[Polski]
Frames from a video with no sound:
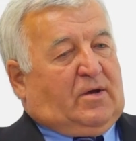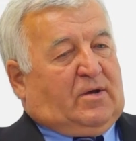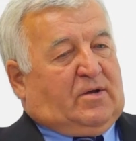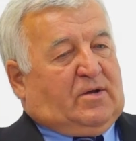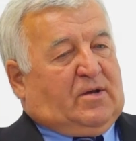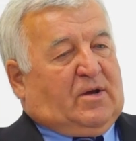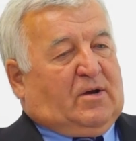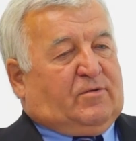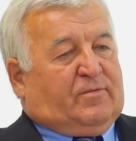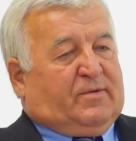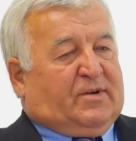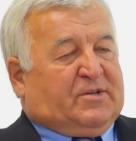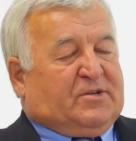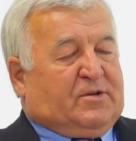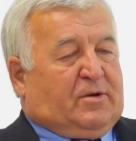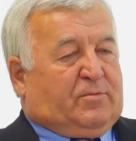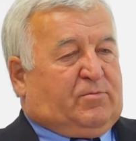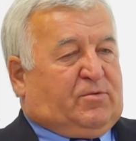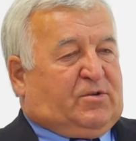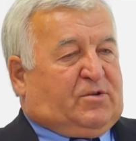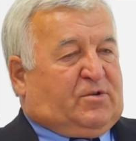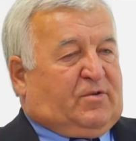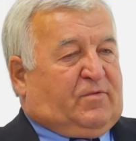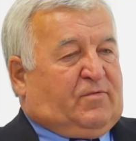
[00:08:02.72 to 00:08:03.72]
Ja
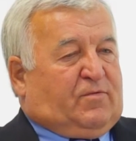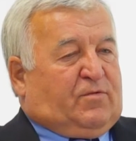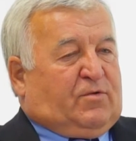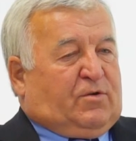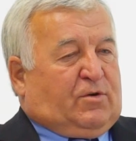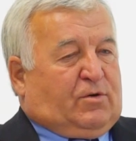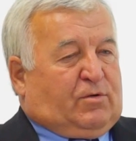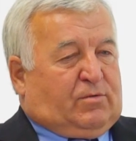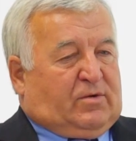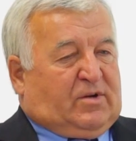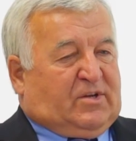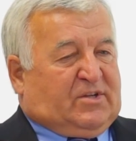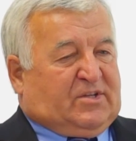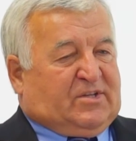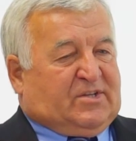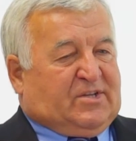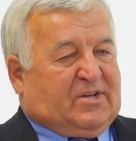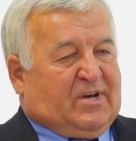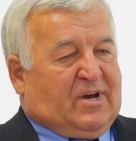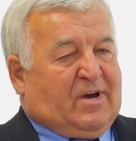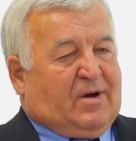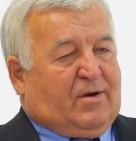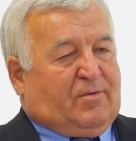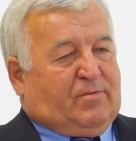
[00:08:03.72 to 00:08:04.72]
uważam, że w ogóle
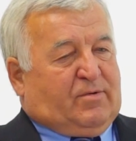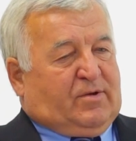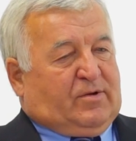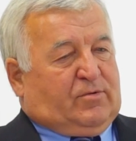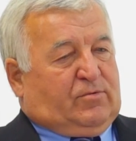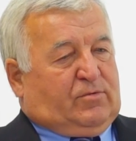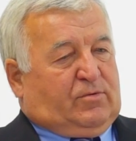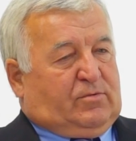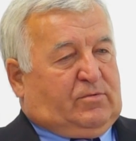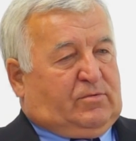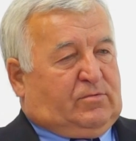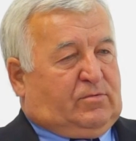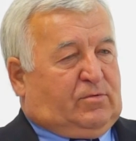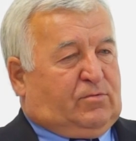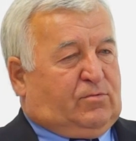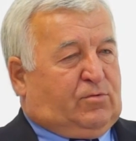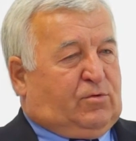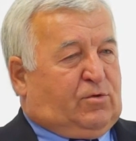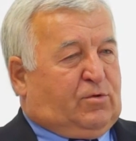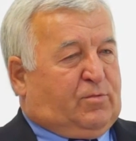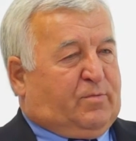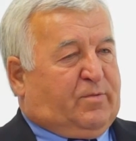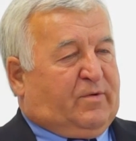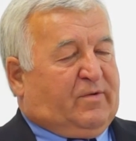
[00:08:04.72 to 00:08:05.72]
całe
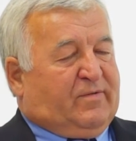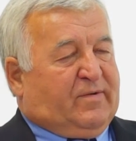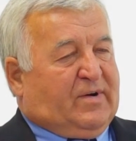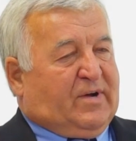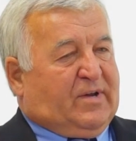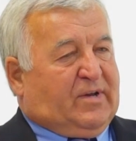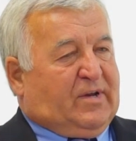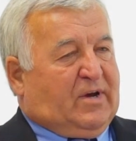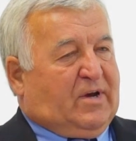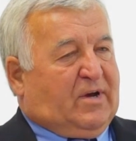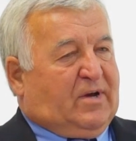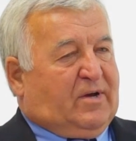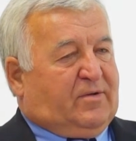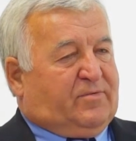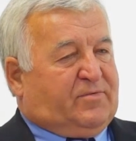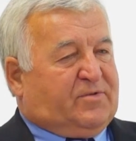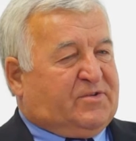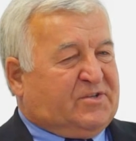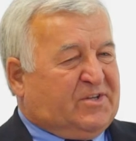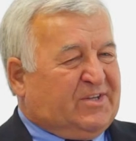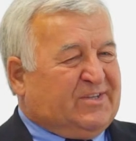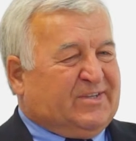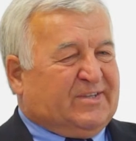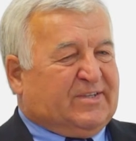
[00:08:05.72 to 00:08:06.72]
ugrupowania,
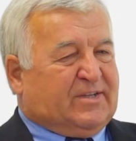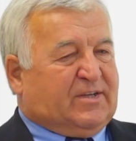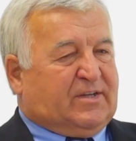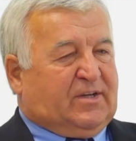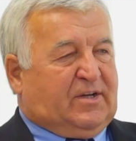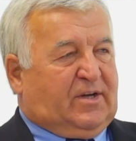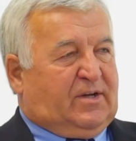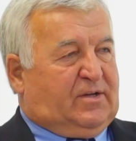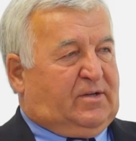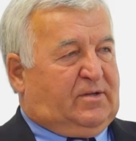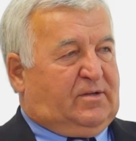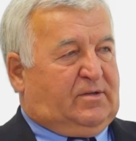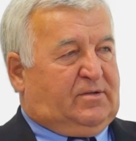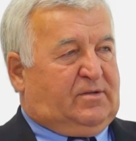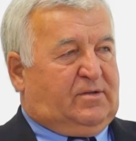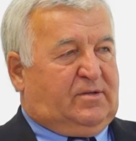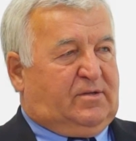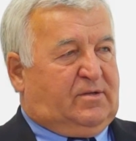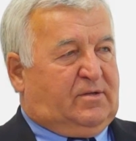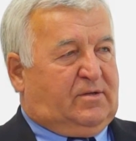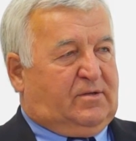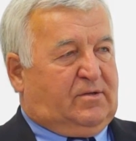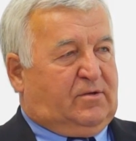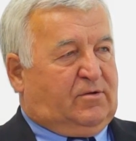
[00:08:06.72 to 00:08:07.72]
wszystkie,
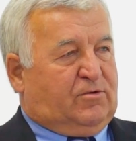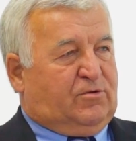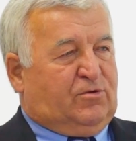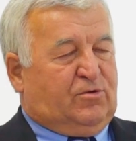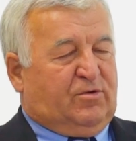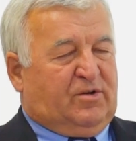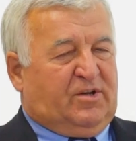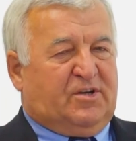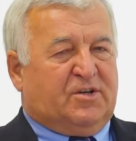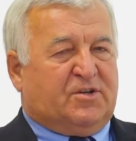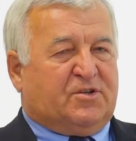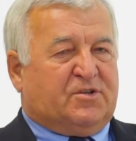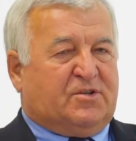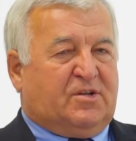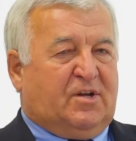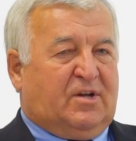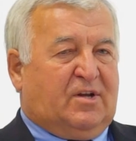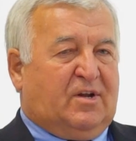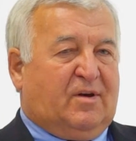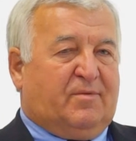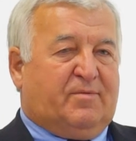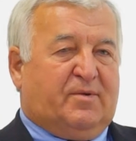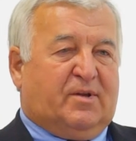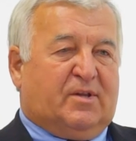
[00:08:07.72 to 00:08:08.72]
które jeszcze
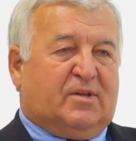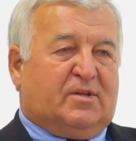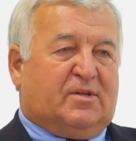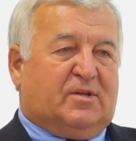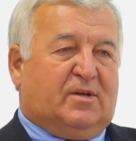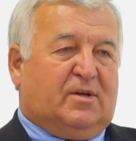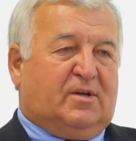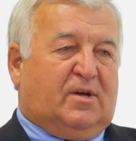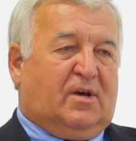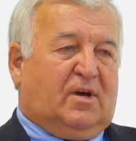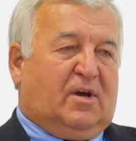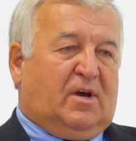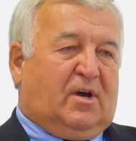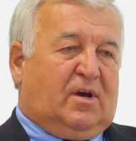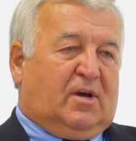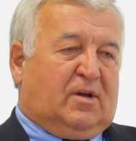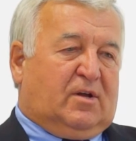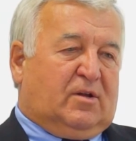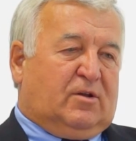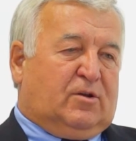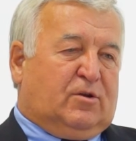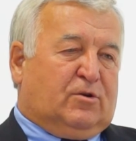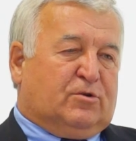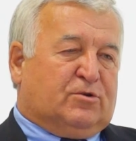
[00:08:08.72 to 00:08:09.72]
nawet e,
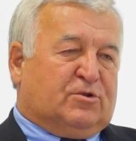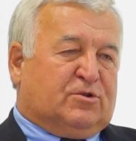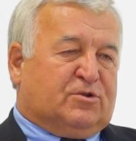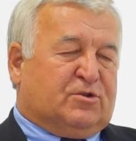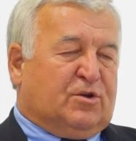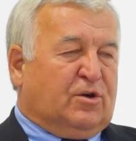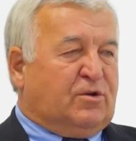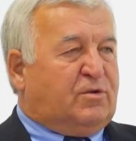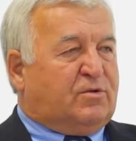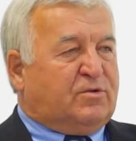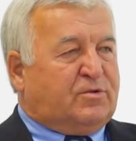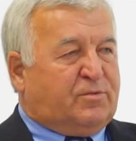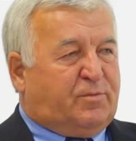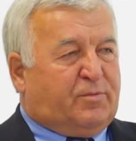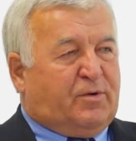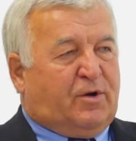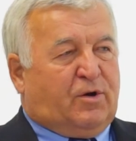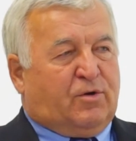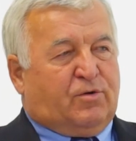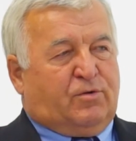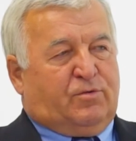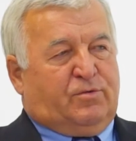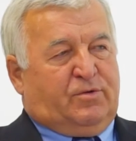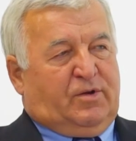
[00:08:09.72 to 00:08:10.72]
no, stoją z
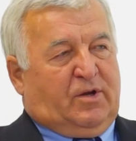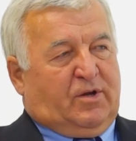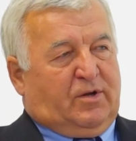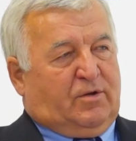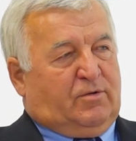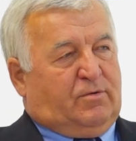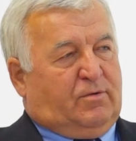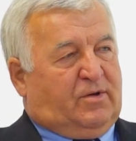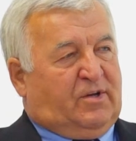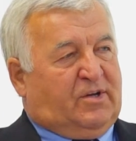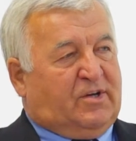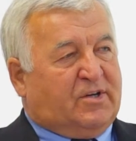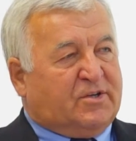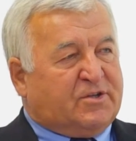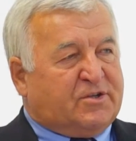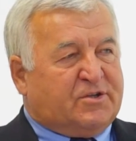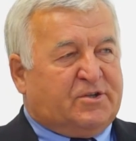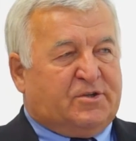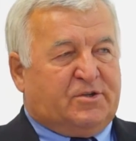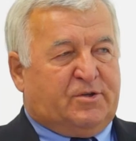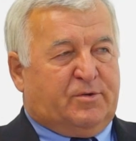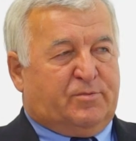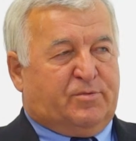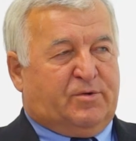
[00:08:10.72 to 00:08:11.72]
boku, niektóre
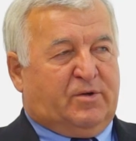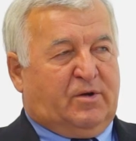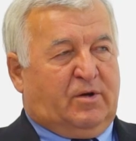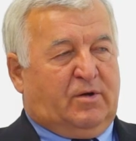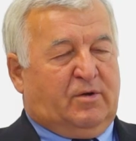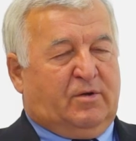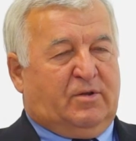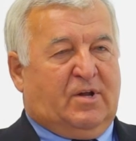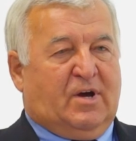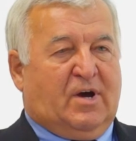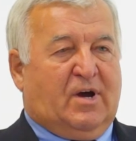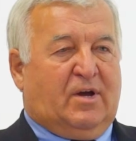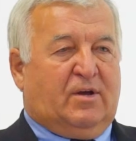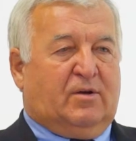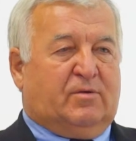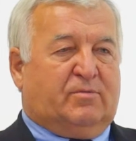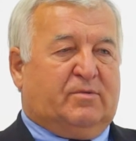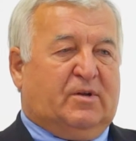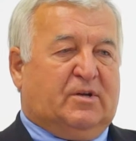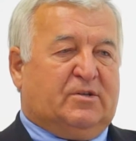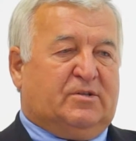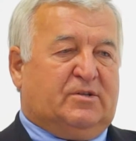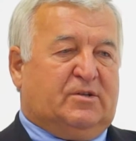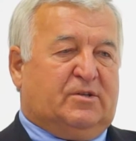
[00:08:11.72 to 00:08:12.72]
jeszcze się przyglądają
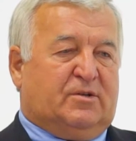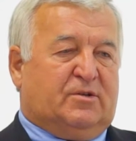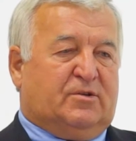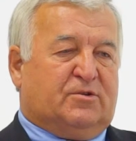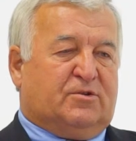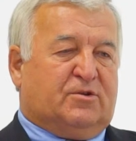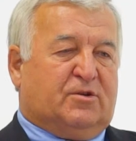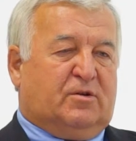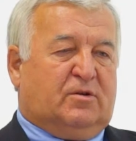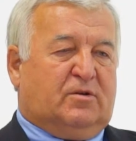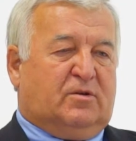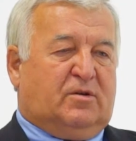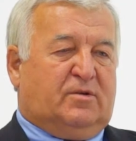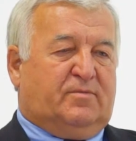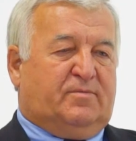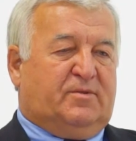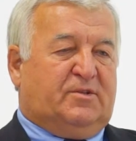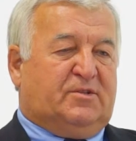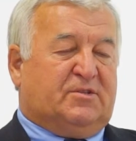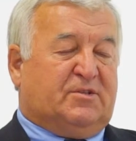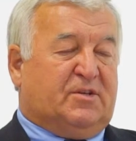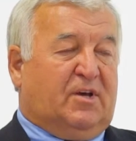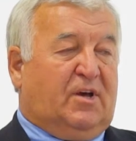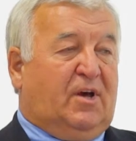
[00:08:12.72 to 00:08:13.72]
na Zjednoczoną
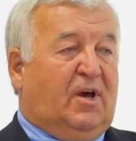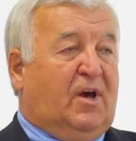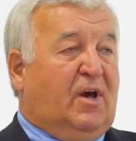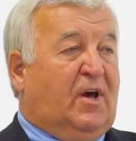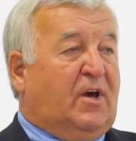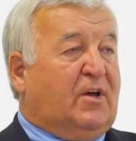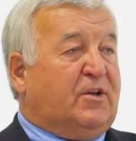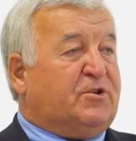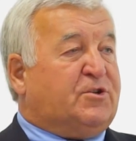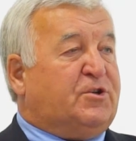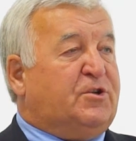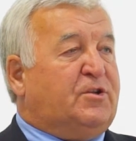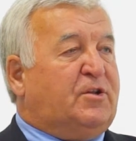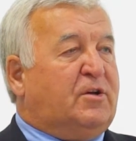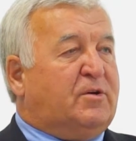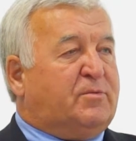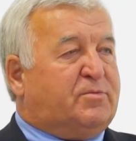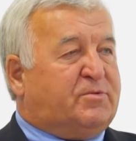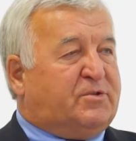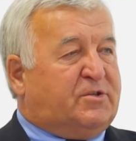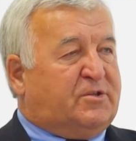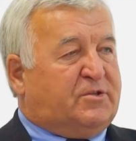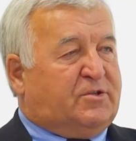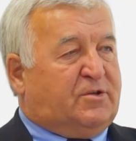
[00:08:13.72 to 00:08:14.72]
Lewicę, czy
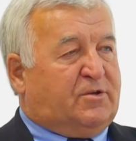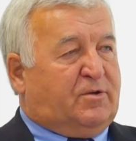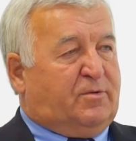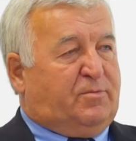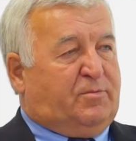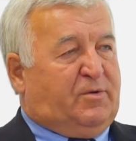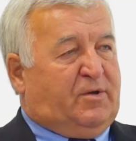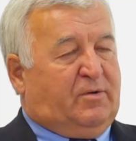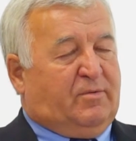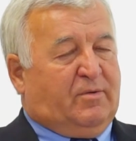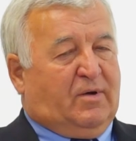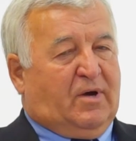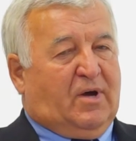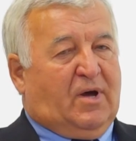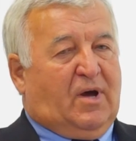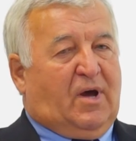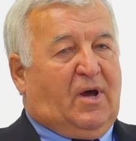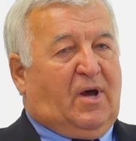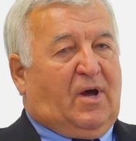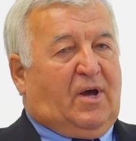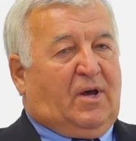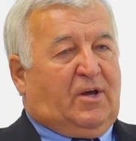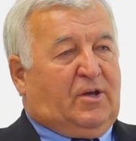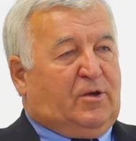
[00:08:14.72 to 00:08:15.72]
dobrze zrobiła
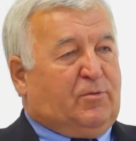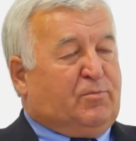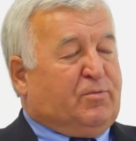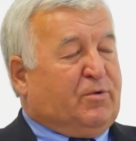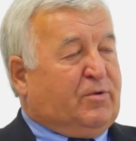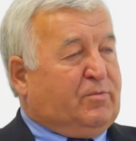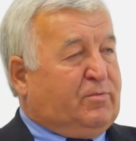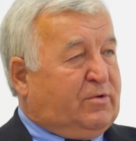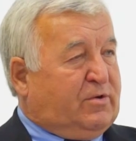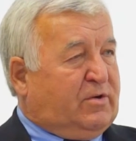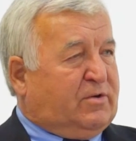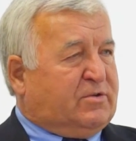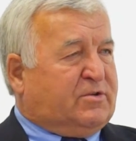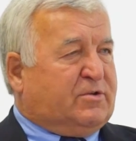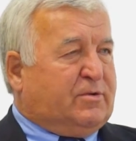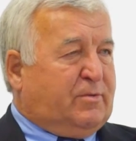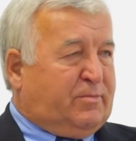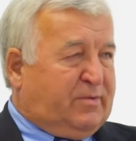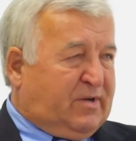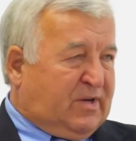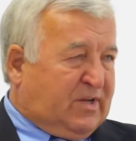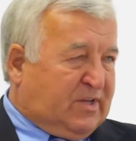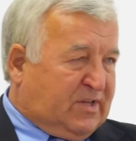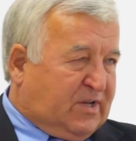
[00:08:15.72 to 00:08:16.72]
i próbują
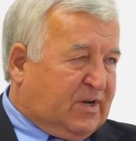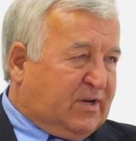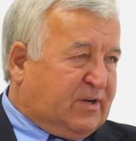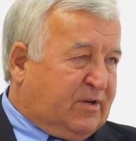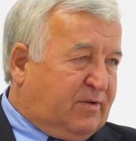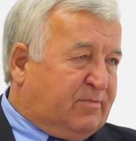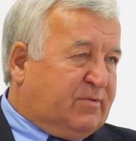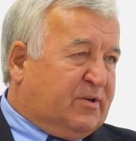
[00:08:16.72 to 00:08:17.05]
sobie na takie